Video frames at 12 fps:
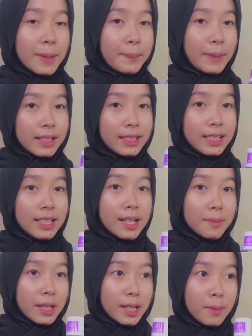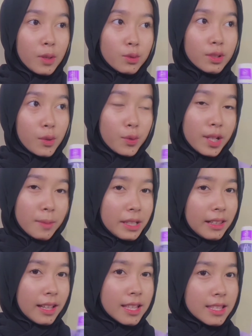Pagi dan malam aku selalu
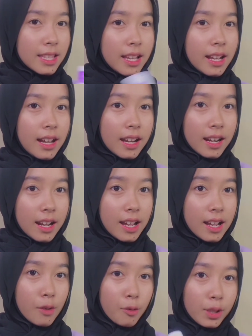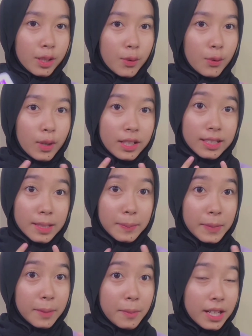double cleansing karena kulit aku kan
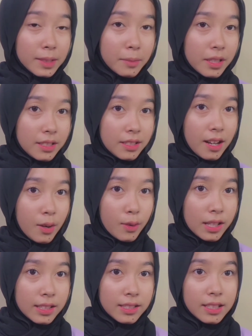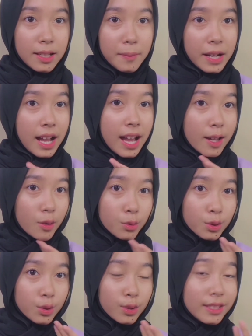gampang banget berjerawat, jadi emang
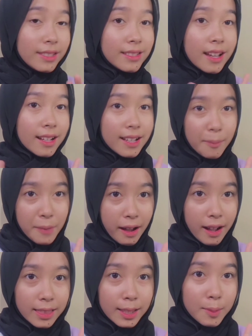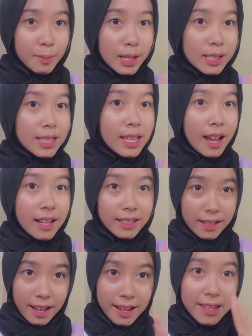harus dijaga banget
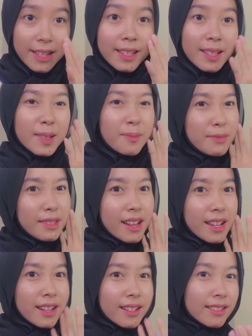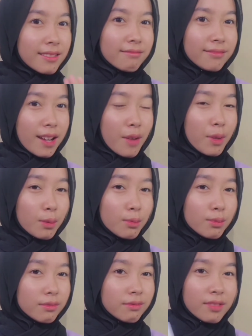kebersihannya biar jerawat tuh
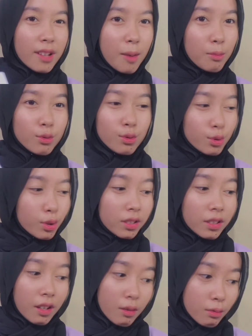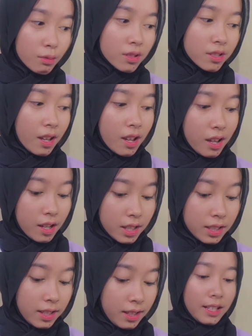nggak muncul terus ya kan.